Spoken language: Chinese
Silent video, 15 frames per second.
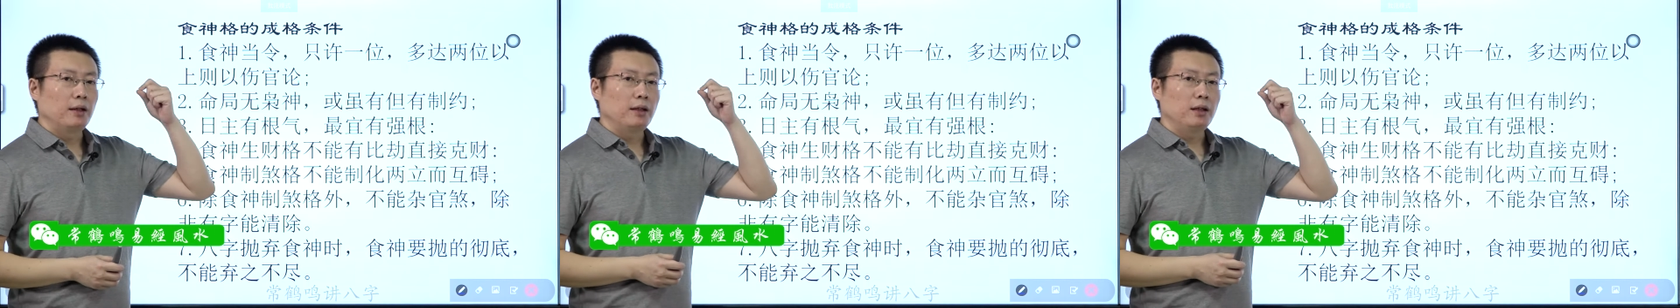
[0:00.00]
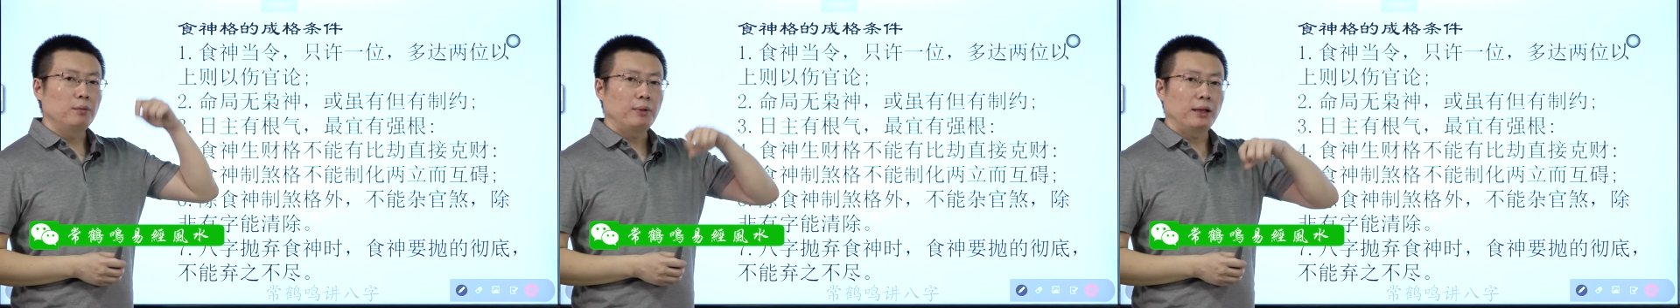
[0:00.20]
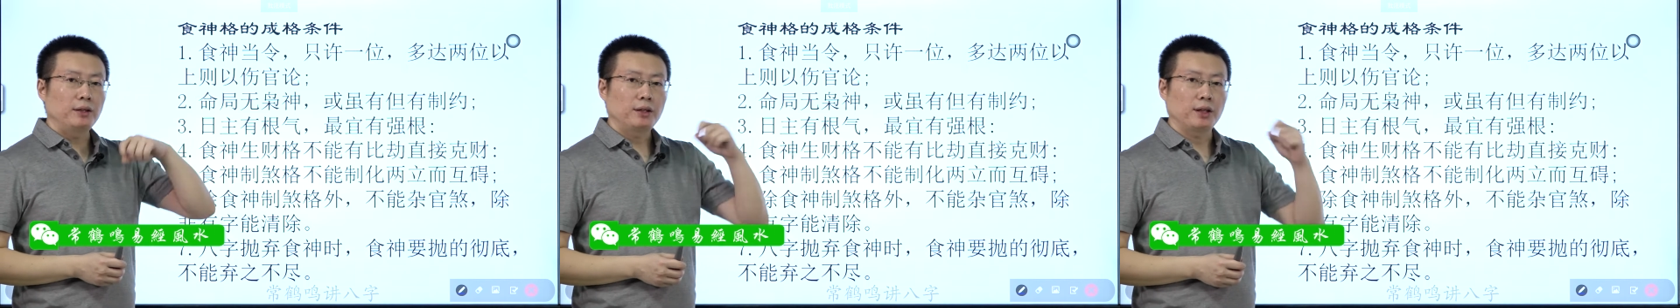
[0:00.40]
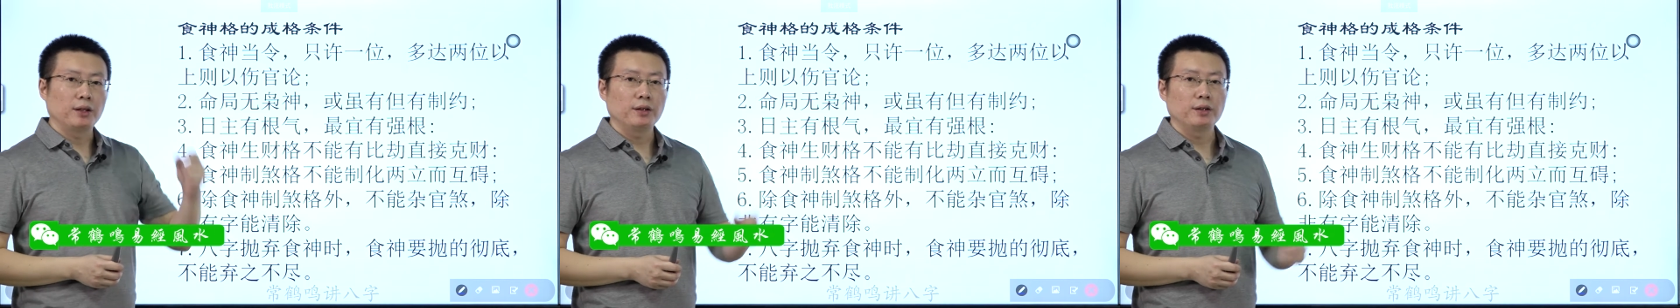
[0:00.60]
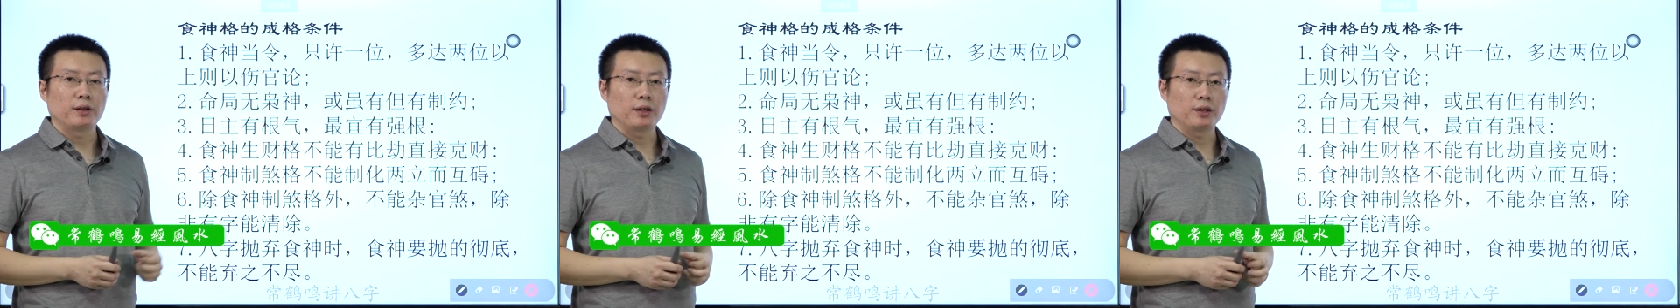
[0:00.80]
一般成
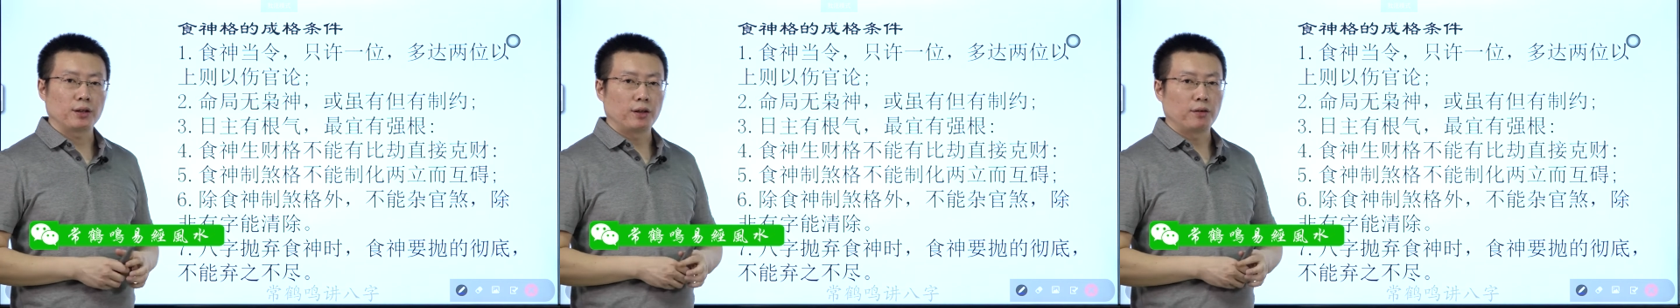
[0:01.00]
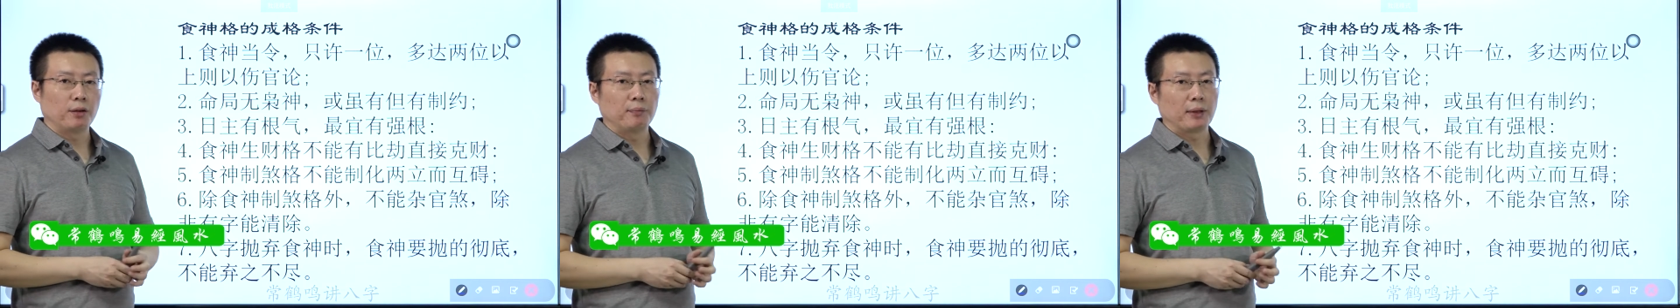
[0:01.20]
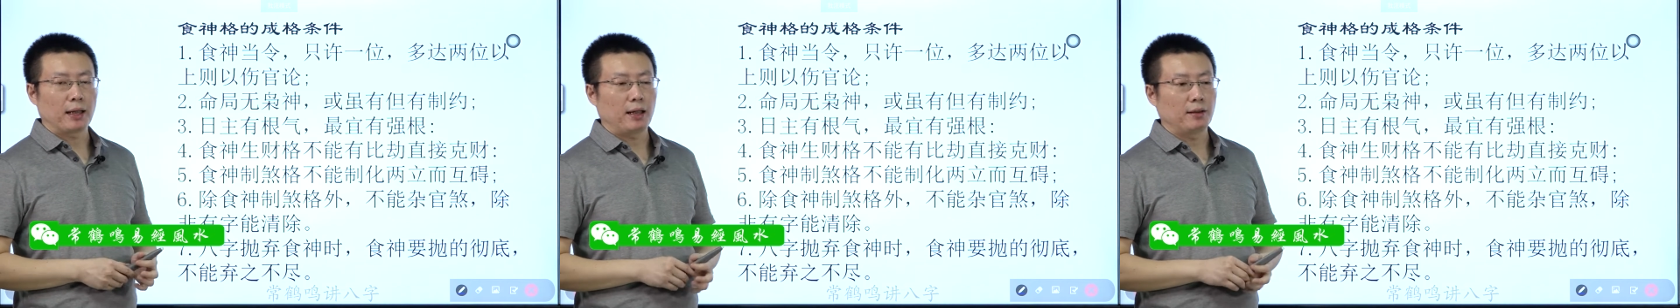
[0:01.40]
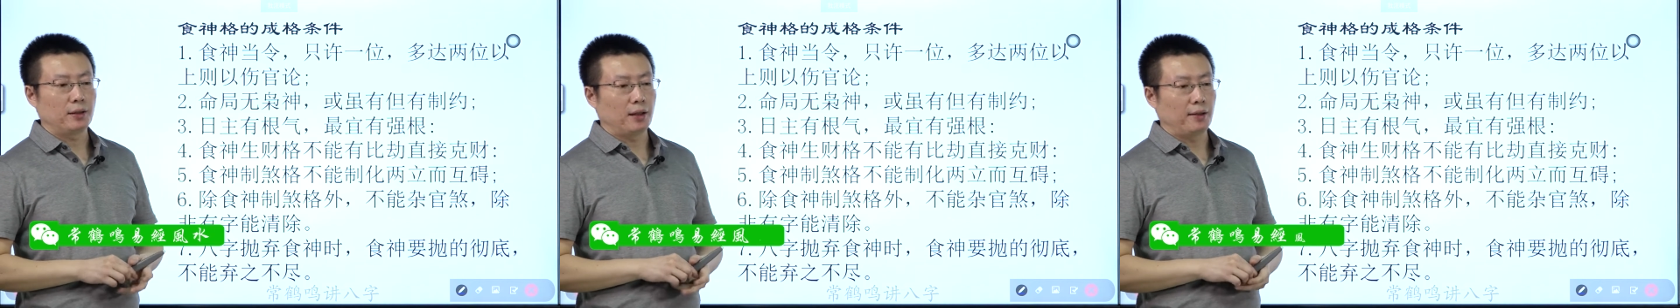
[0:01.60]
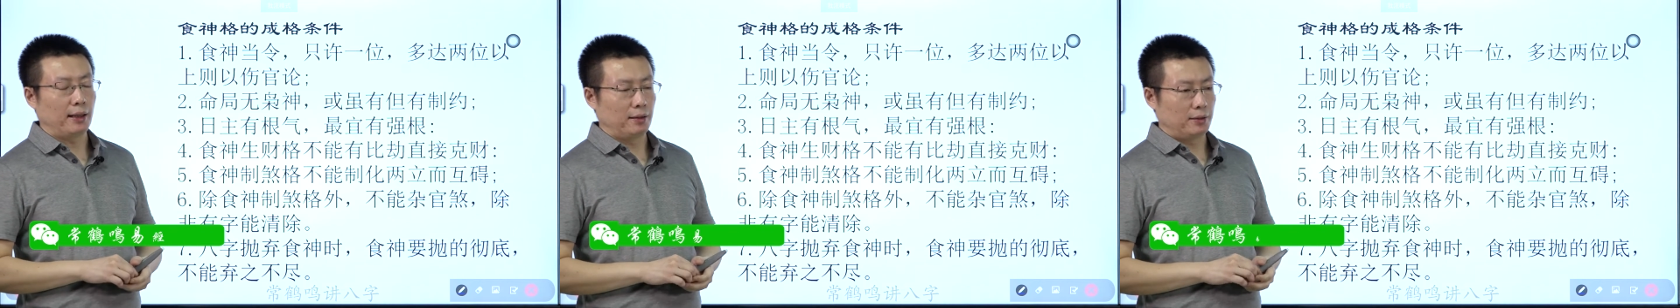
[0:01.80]
格的时候，我们看到
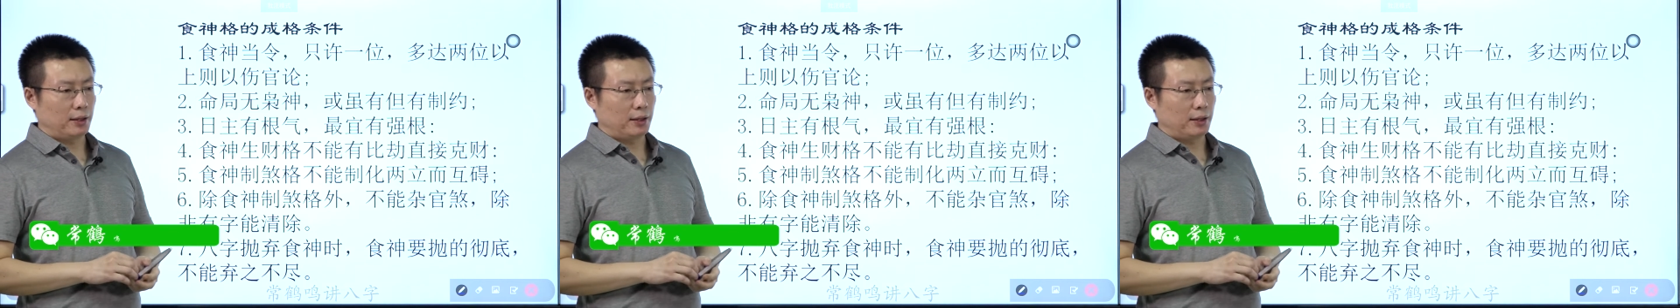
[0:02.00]
啊，